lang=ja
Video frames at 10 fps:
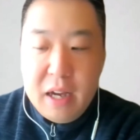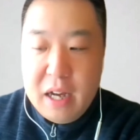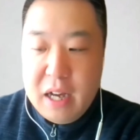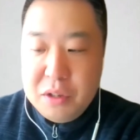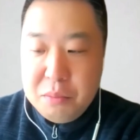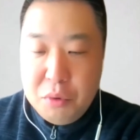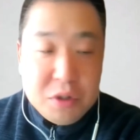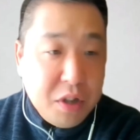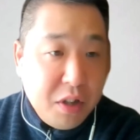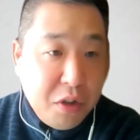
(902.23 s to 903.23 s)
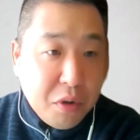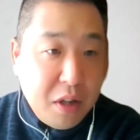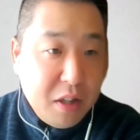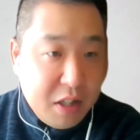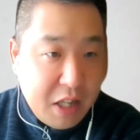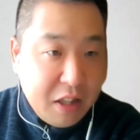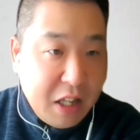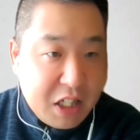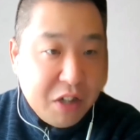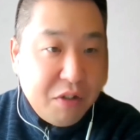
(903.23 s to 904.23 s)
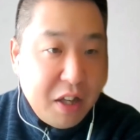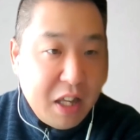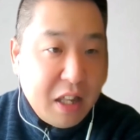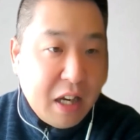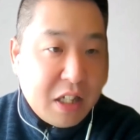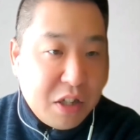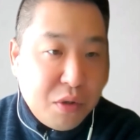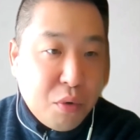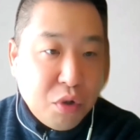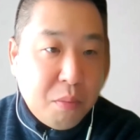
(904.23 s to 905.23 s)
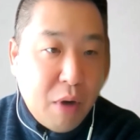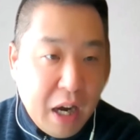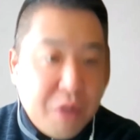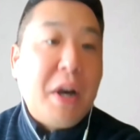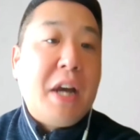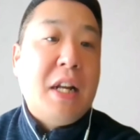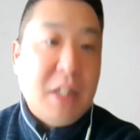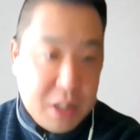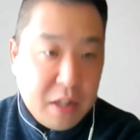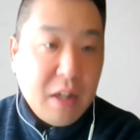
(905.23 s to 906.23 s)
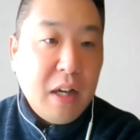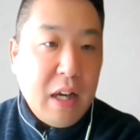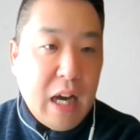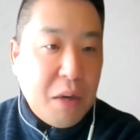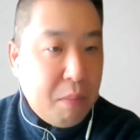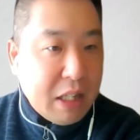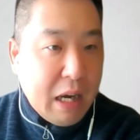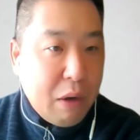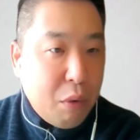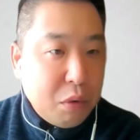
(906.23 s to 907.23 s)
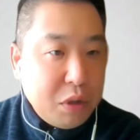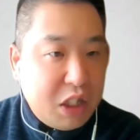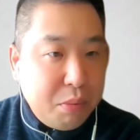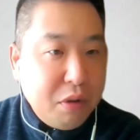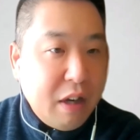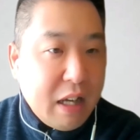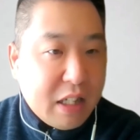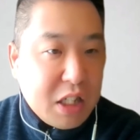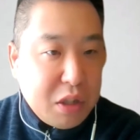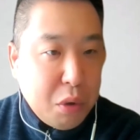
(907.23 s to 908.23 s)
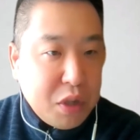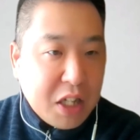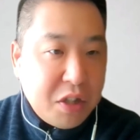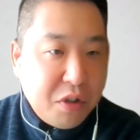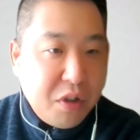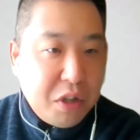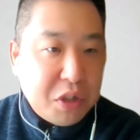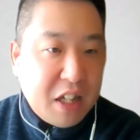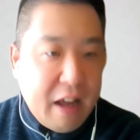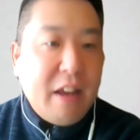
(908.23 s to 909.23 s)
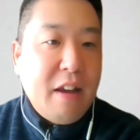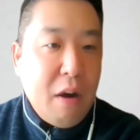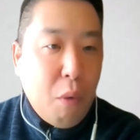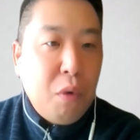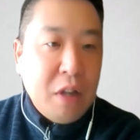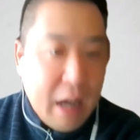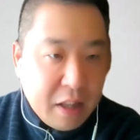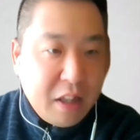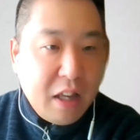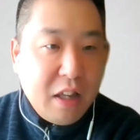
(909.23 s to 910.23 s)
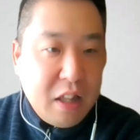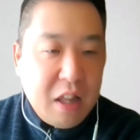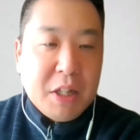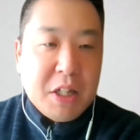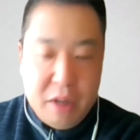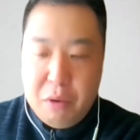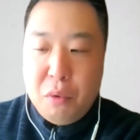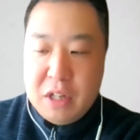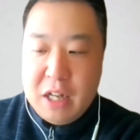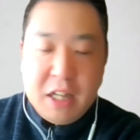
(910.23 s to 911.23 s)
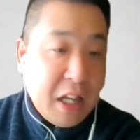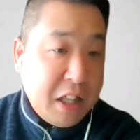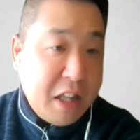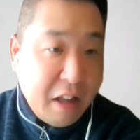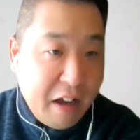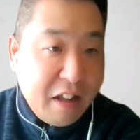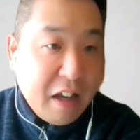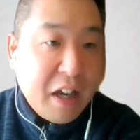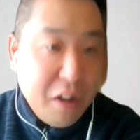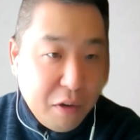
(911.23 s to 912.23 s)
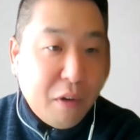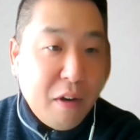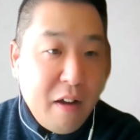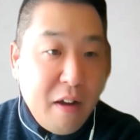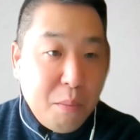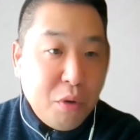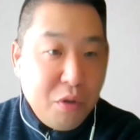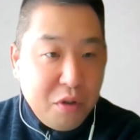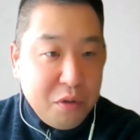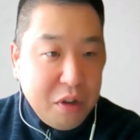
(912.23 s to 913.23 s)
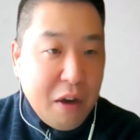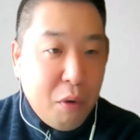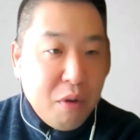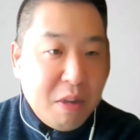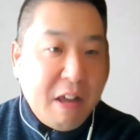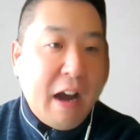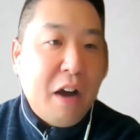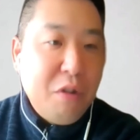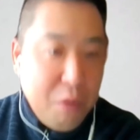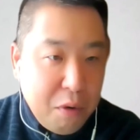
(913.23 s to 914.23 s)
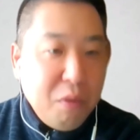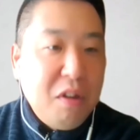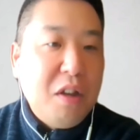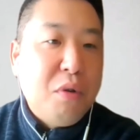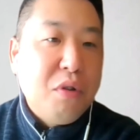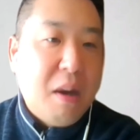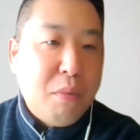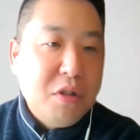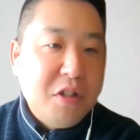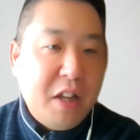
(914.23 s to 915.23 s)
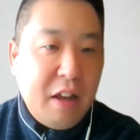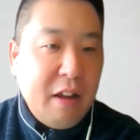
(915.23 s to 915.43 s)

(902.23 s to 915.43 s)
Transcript: あのもうよ設定してくれてたりすることもあるわけなんです。まはこう自分が操作する人じゃないオーナーって言ってますけどねオーナーになってないんだけどもう Google の方ではこういう店があるよっていうことはもうすでに、